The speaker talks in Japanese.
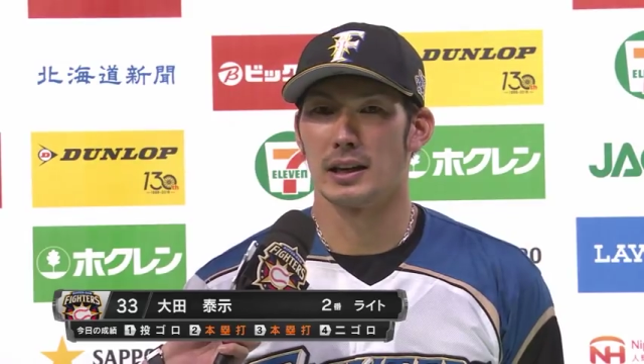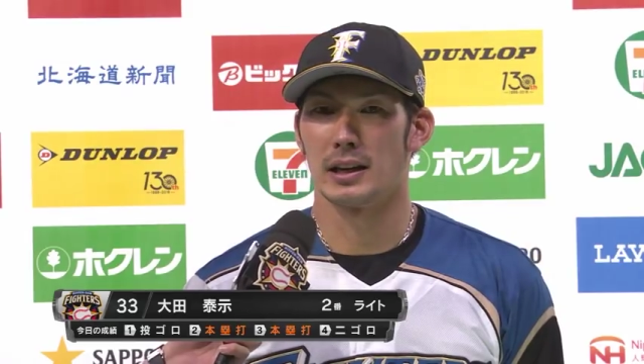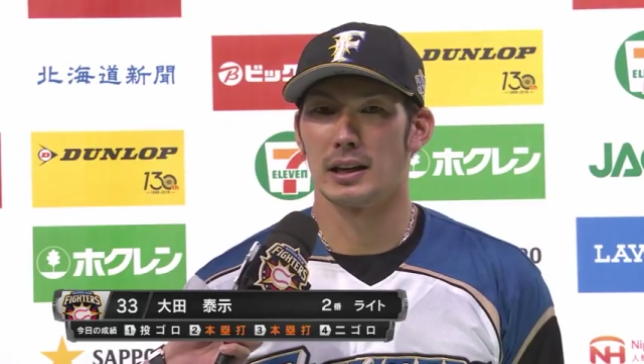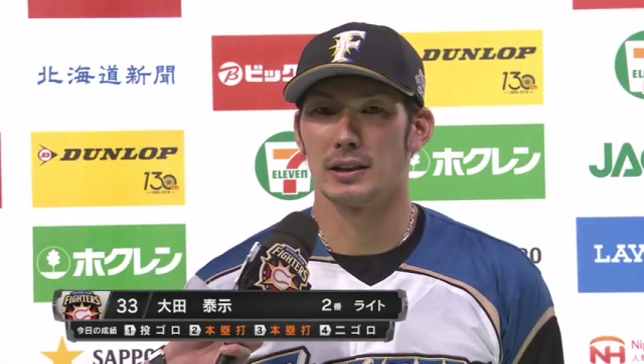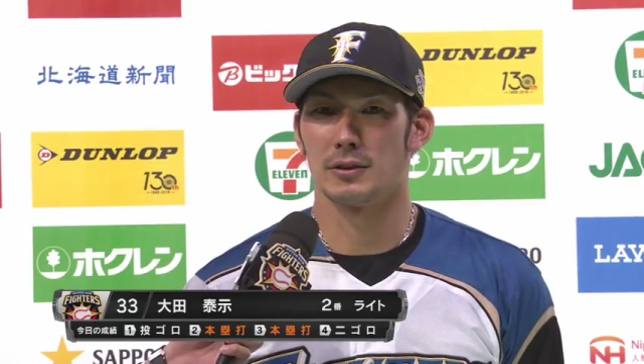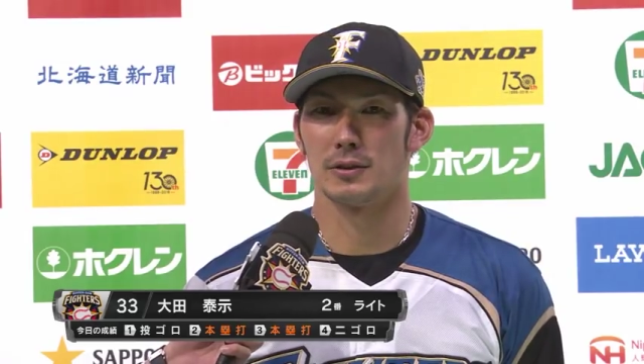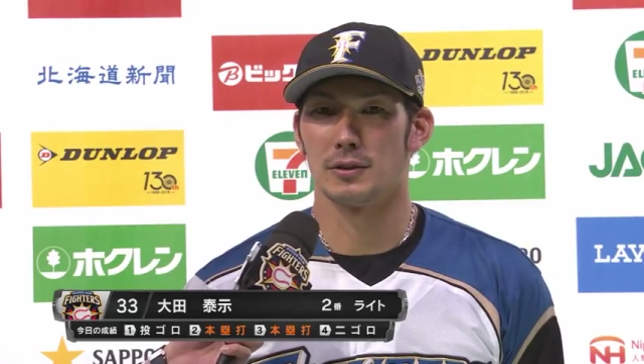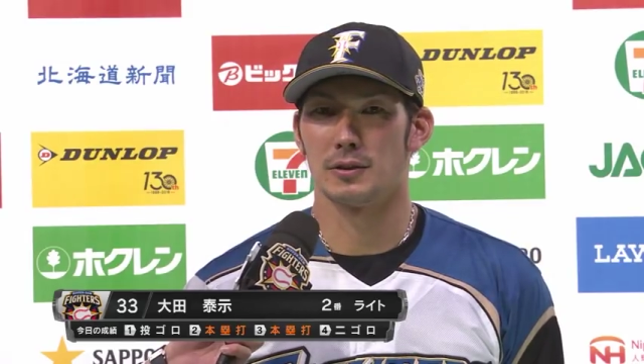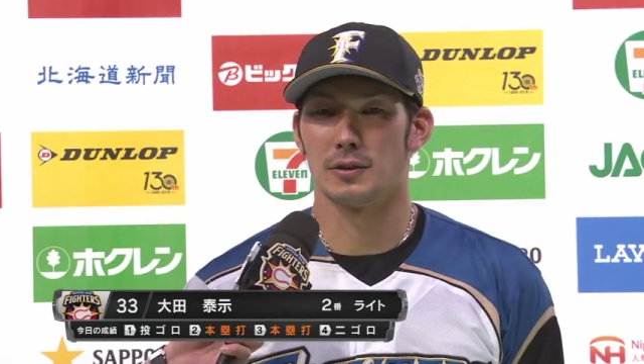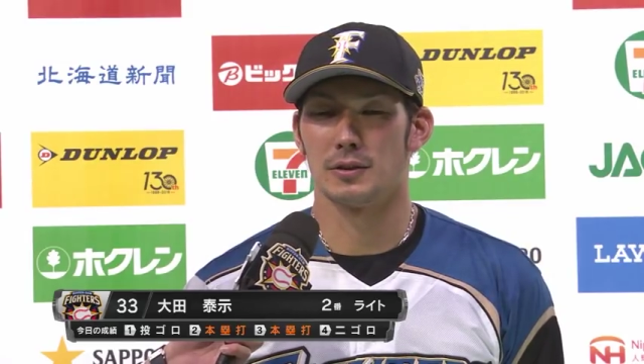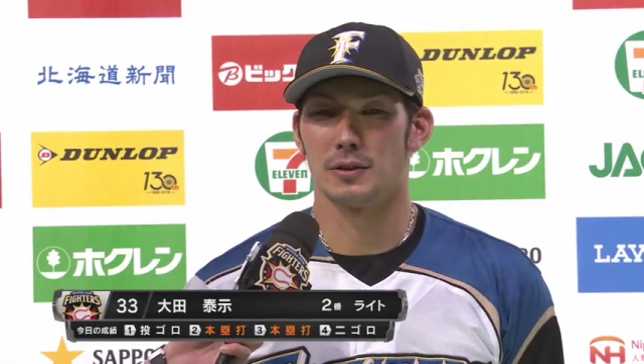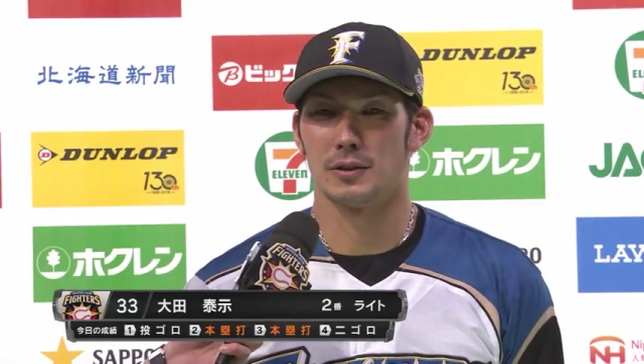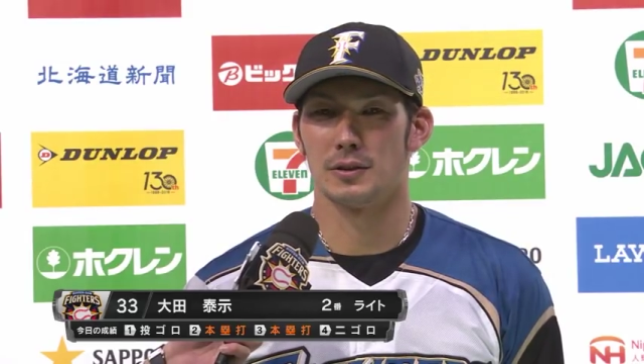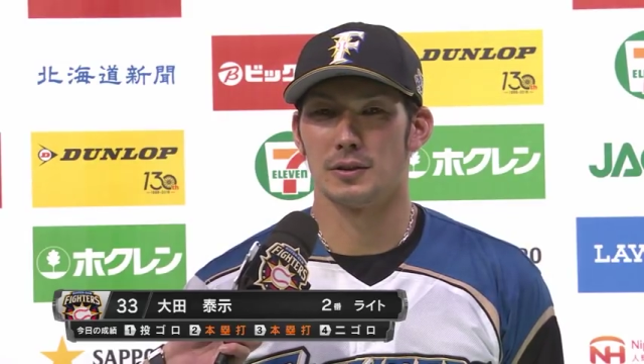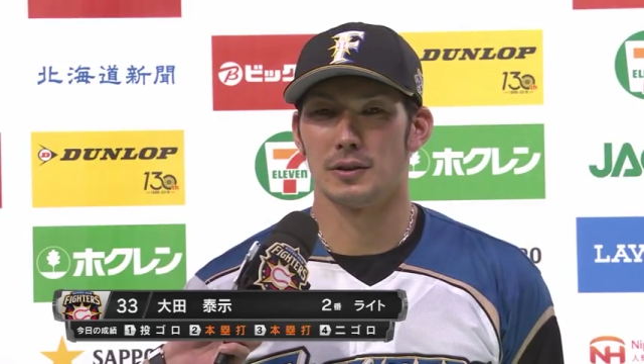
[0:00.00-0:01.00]
あ
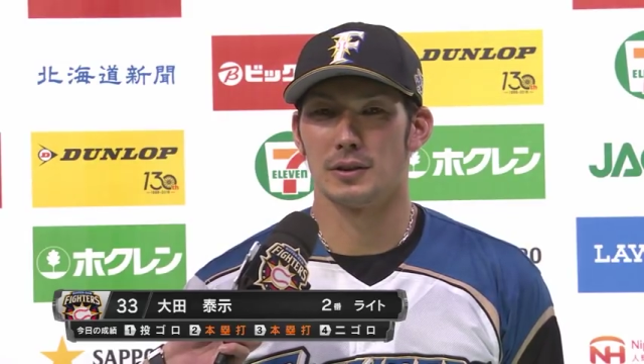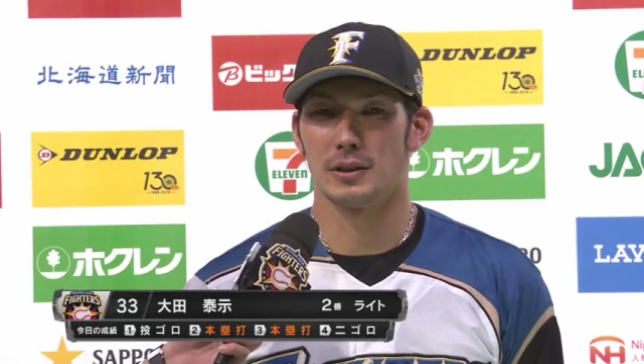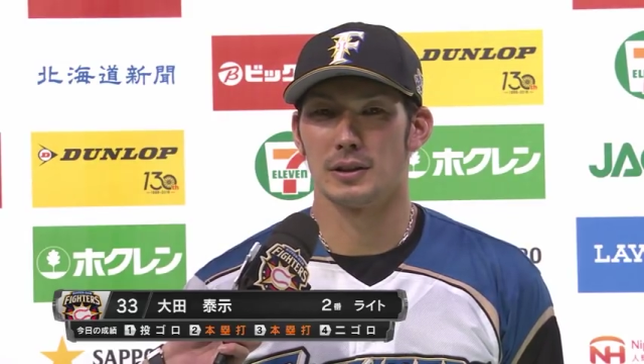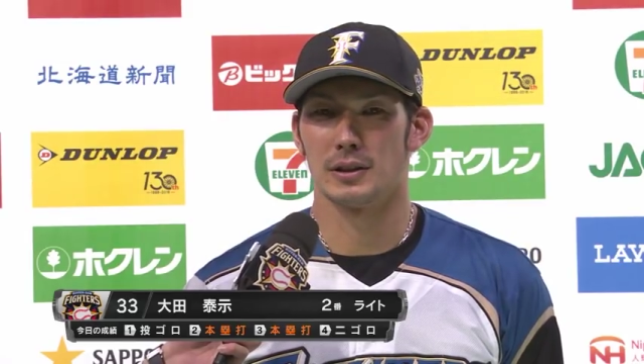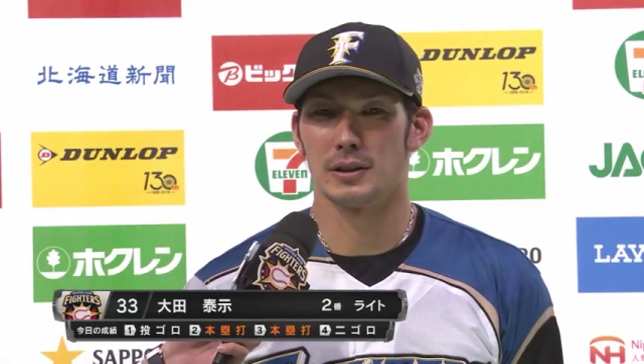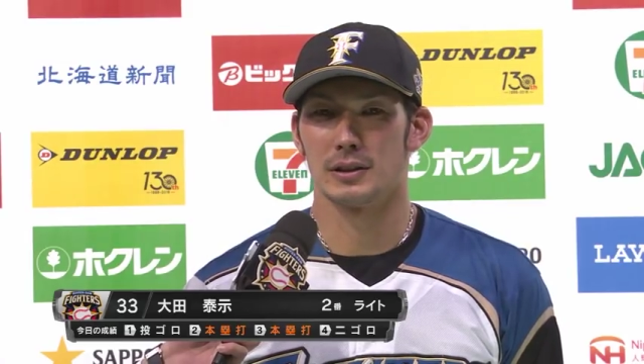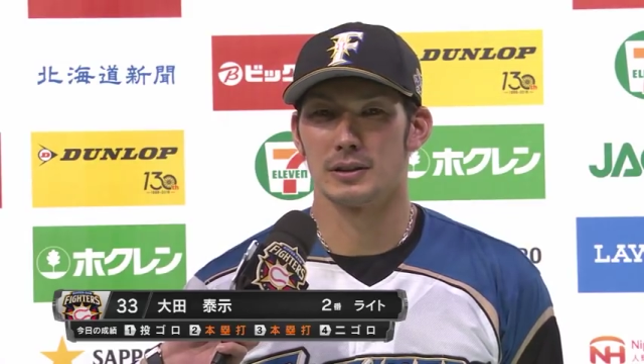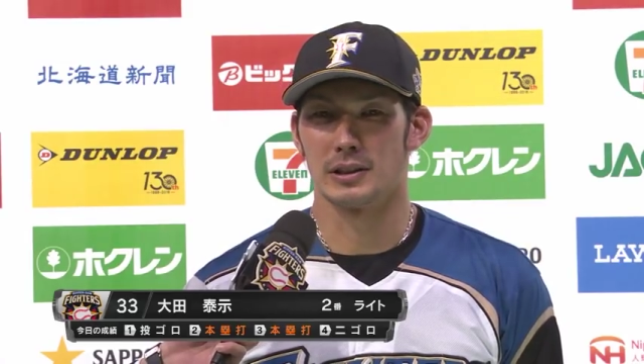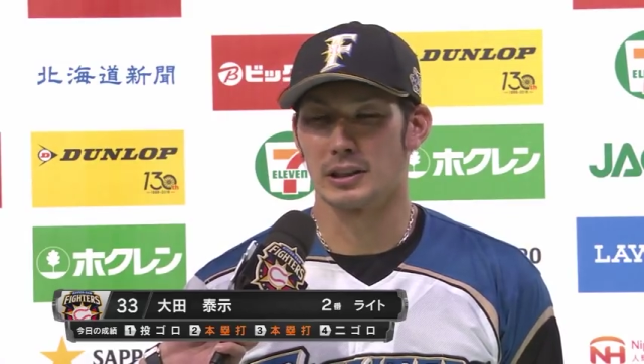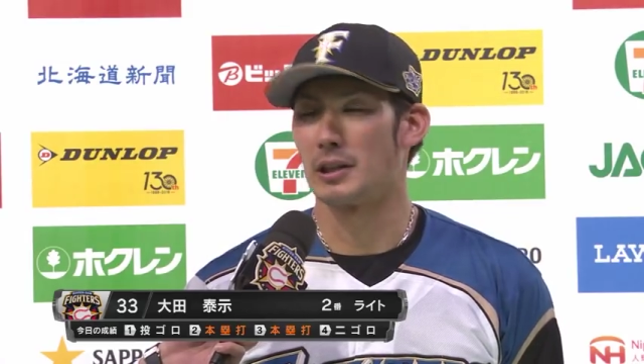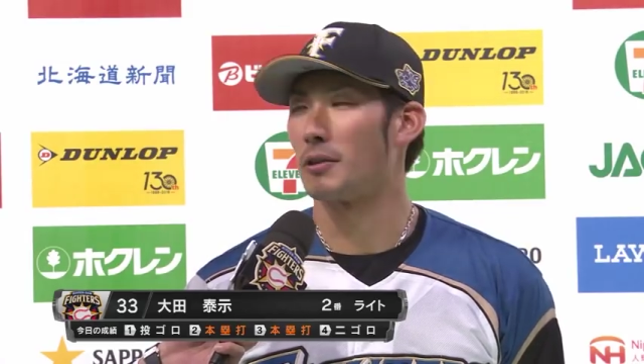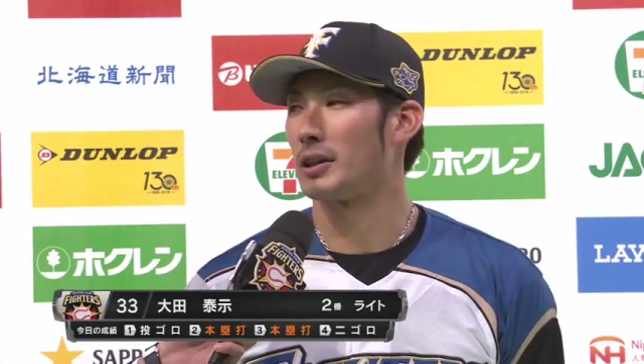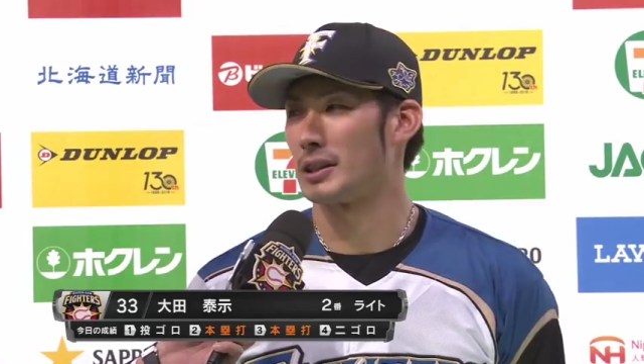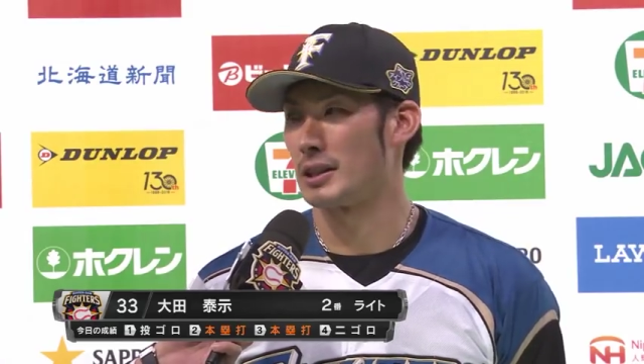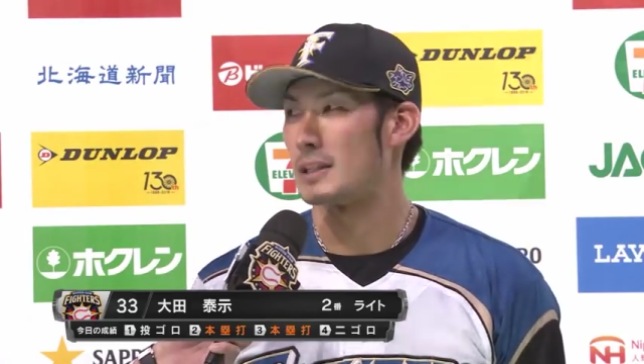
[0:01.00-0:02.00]
のくれ
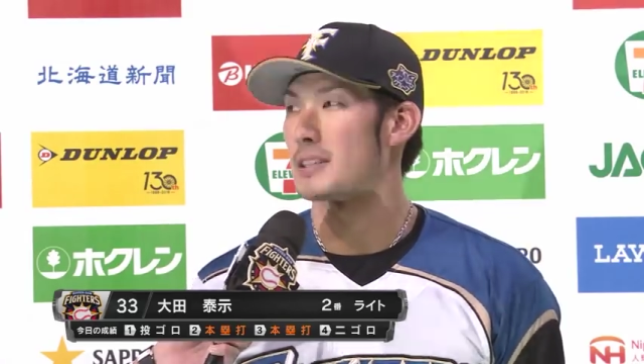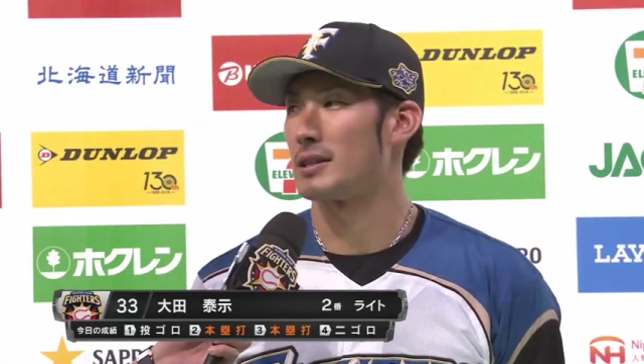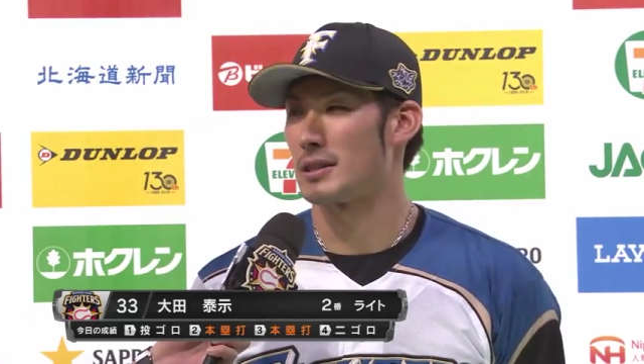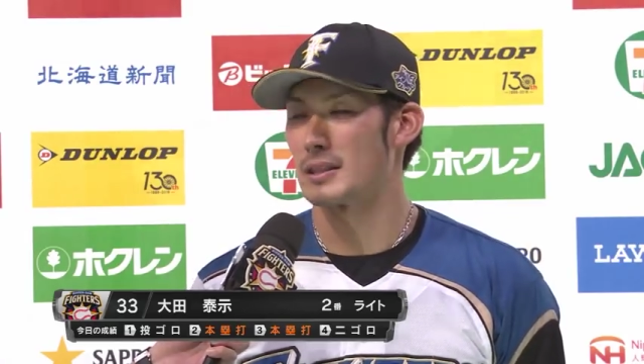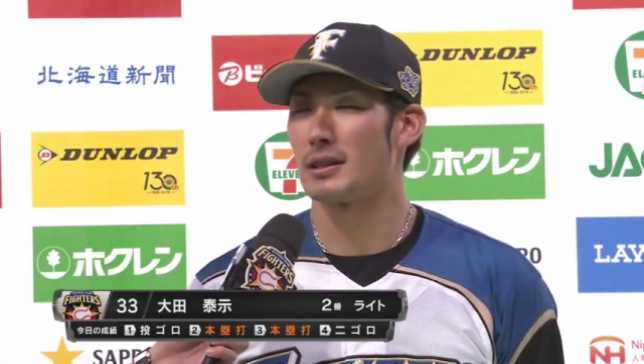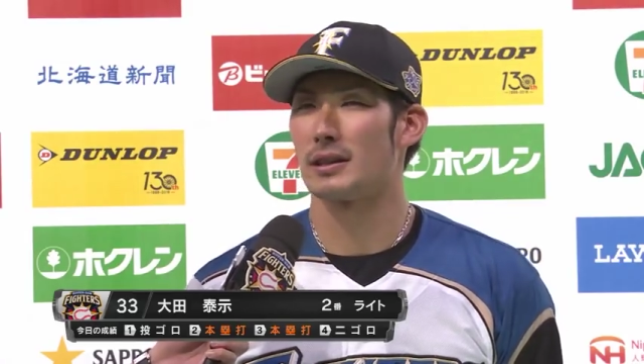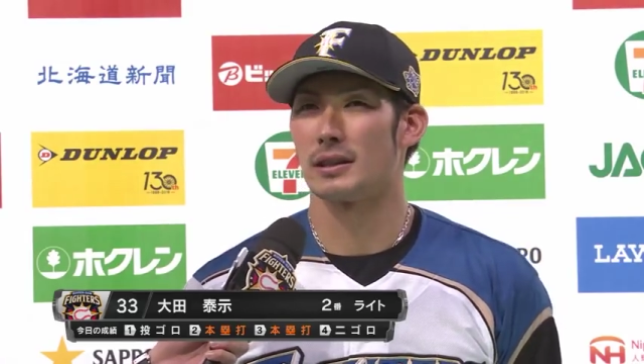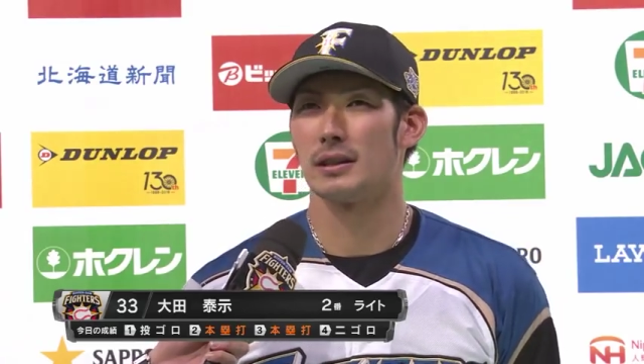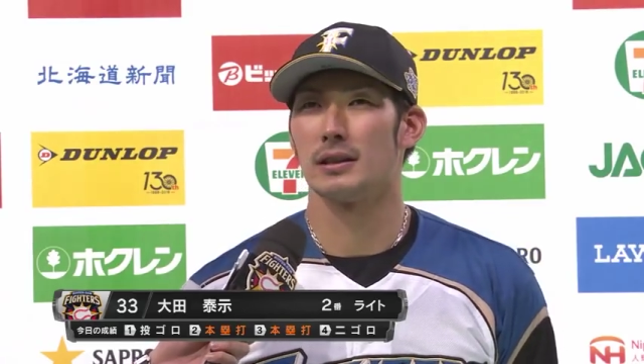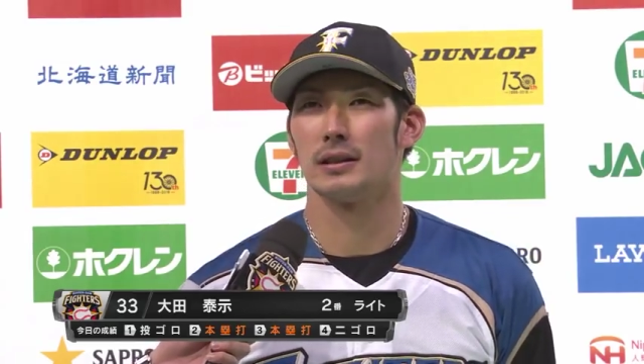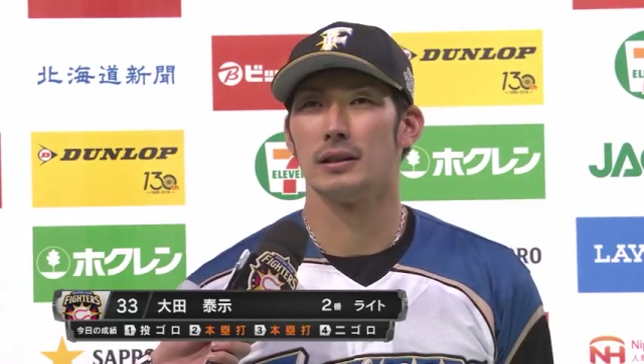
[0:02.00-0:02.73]
てよかったです